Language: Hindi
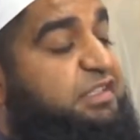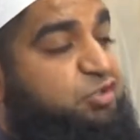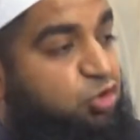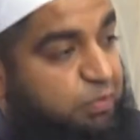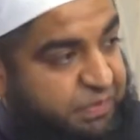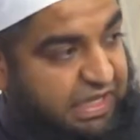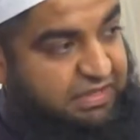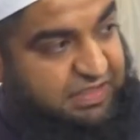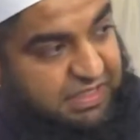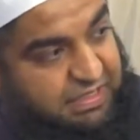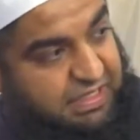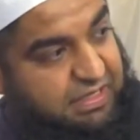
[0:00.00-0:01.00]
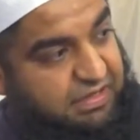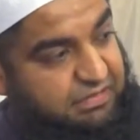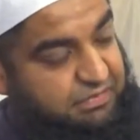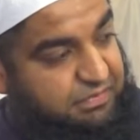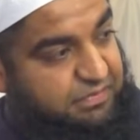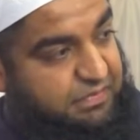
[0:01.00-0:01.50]
सुल्ब कहते हैं ये
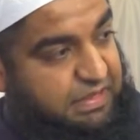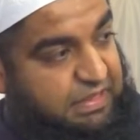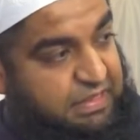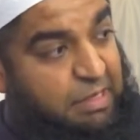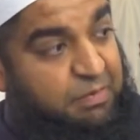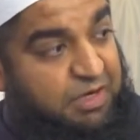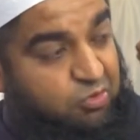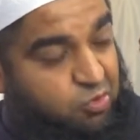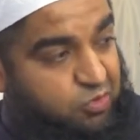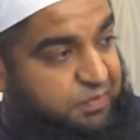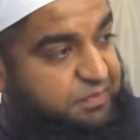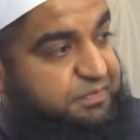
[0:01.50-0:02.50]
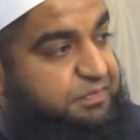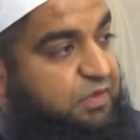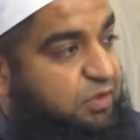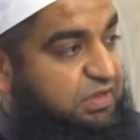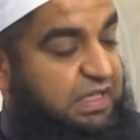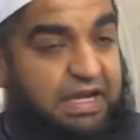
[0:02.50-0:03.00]
कमर को
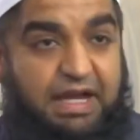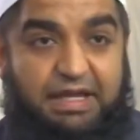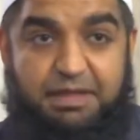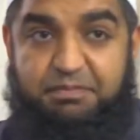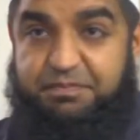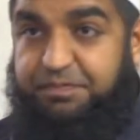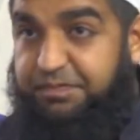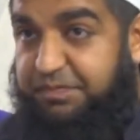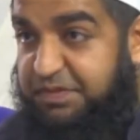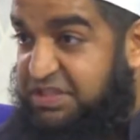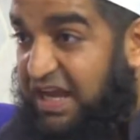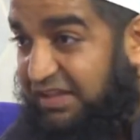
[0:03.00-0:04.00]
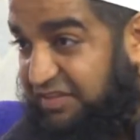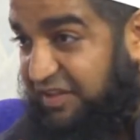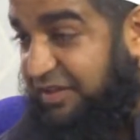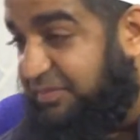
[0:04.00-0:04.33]
और तराइब छाती